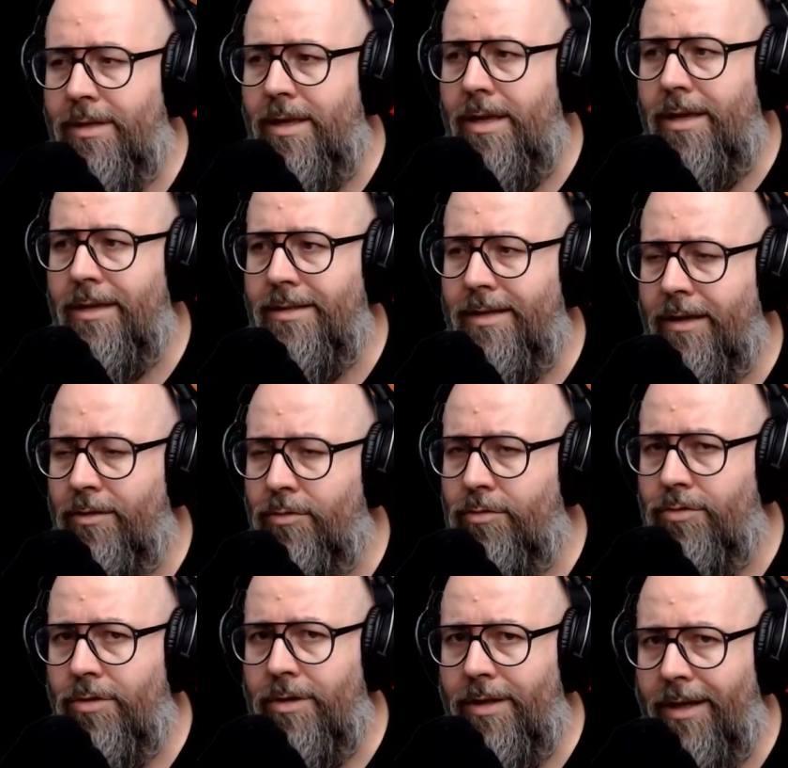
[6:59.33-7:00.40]
już skilli jest tak
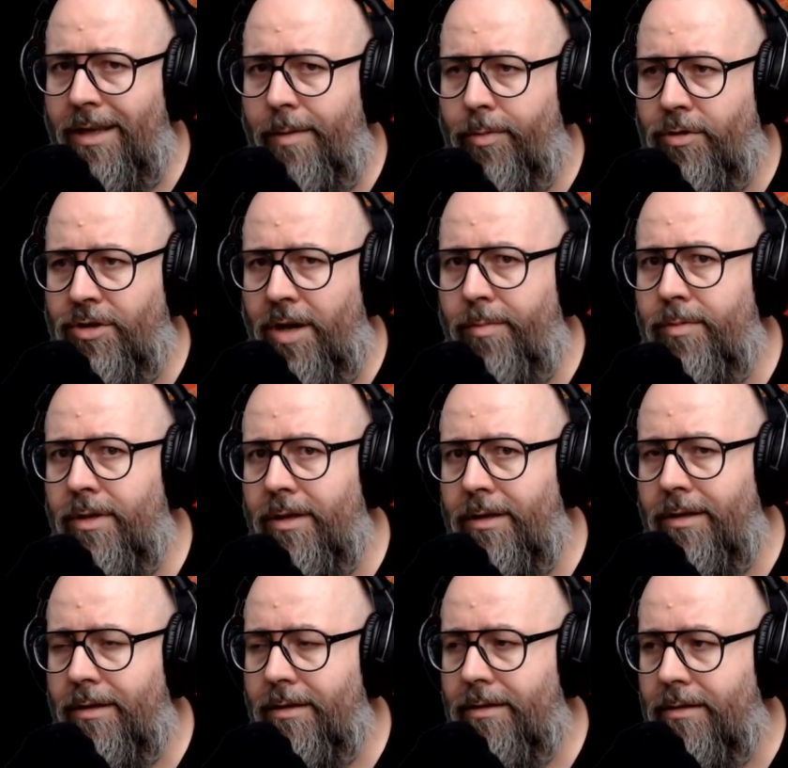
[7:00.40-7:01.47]
dużo i tak
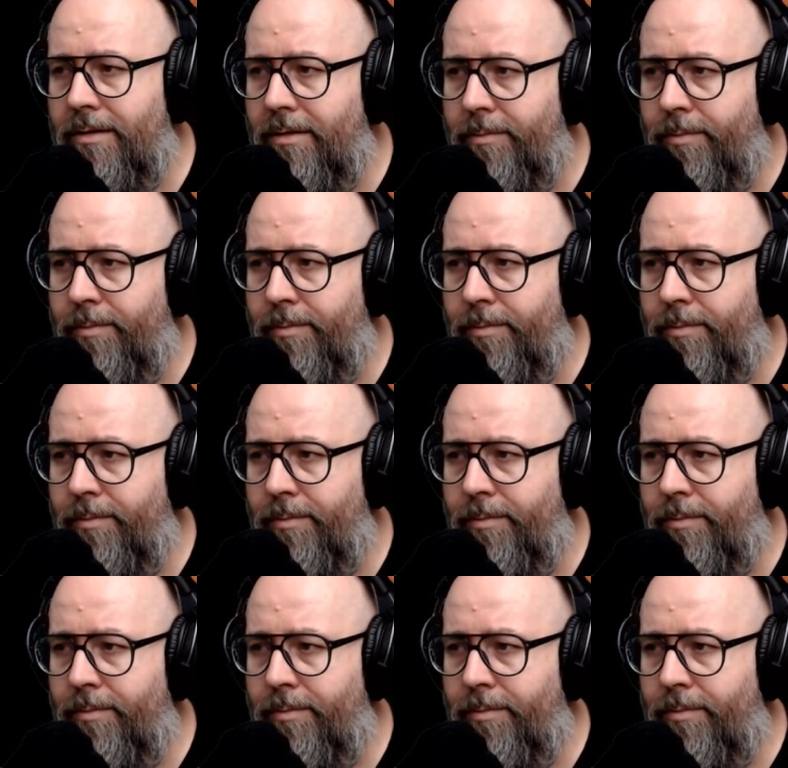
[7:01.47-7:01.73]
niepotrzebnych,